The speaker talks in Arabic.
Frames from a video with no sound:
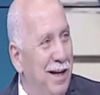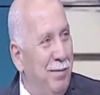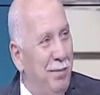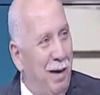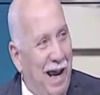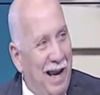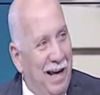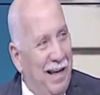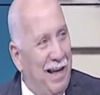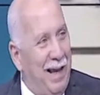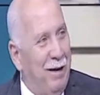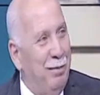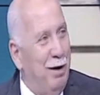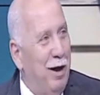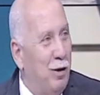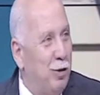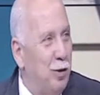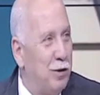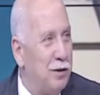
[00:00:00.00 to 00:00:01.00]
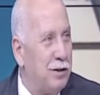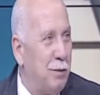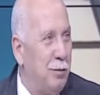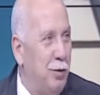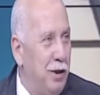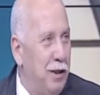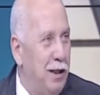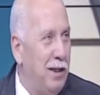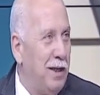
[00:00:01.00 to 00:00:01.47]
المحل جايب لها كرسي
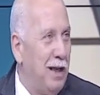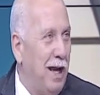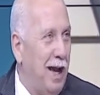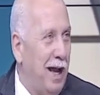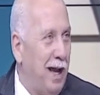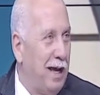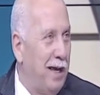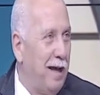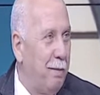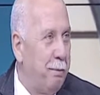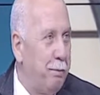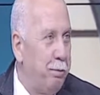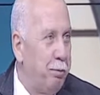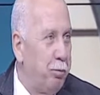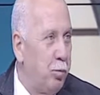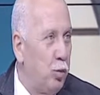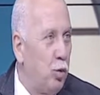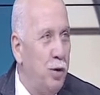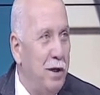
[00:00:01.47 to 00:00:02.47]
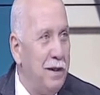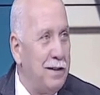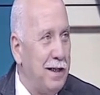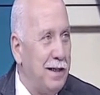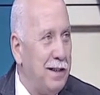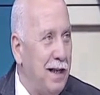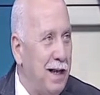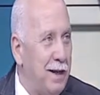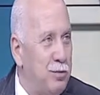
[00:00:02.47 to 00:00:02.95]
طب انت يا حاجه
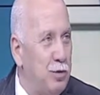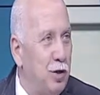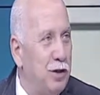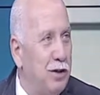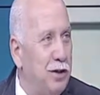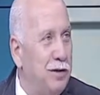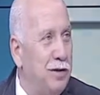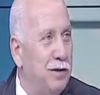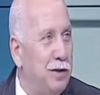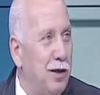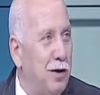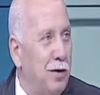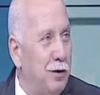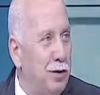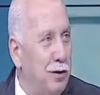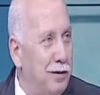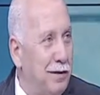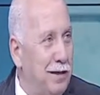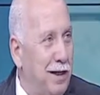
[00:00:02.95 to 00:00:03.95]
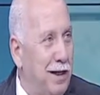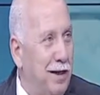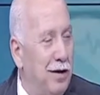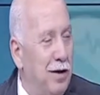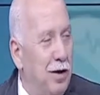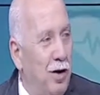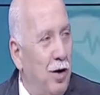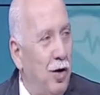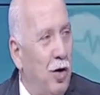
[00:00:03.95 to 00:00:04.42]
ولسه عندها 25 26 سنه
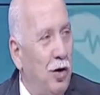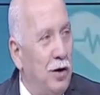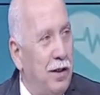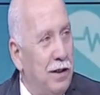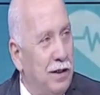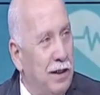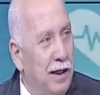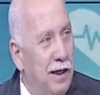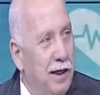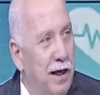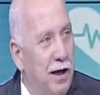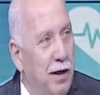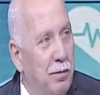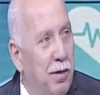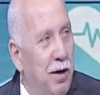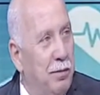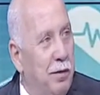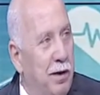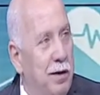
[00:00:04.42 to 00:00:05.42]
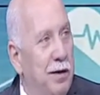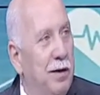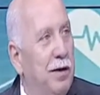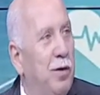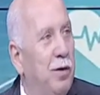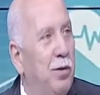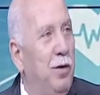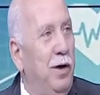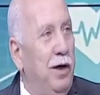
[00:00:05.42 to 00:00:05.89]
اقعدي انت هنا يا ماما
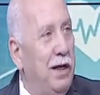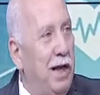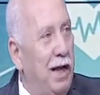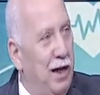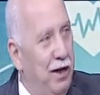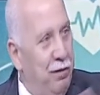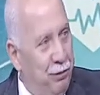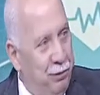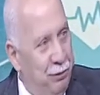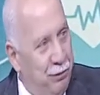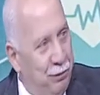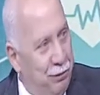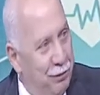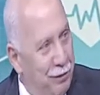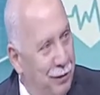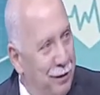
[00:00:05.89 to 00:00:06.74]
واحنا هنلف